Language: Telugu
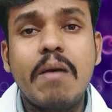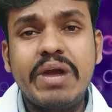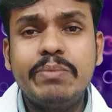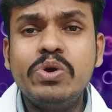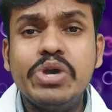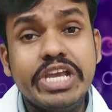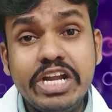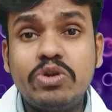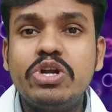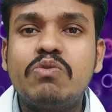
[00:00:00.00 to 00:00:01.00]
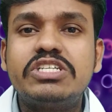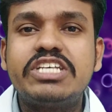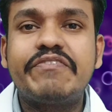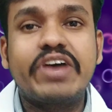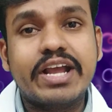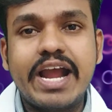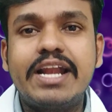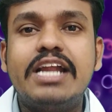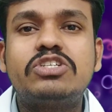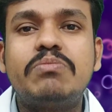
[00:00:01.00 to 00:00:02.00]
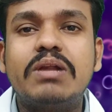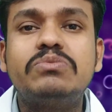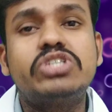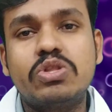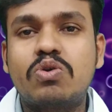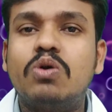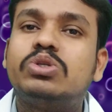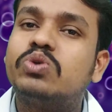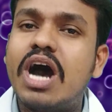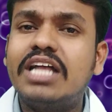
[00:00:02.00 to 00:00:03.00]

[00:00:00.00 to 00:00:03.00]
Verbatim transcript: మనము ఈ ట్వంటీ వన్ సిఎఫ్ఆర్ గైడ్ లైన్స్ మనం చదువుకోవచ్చు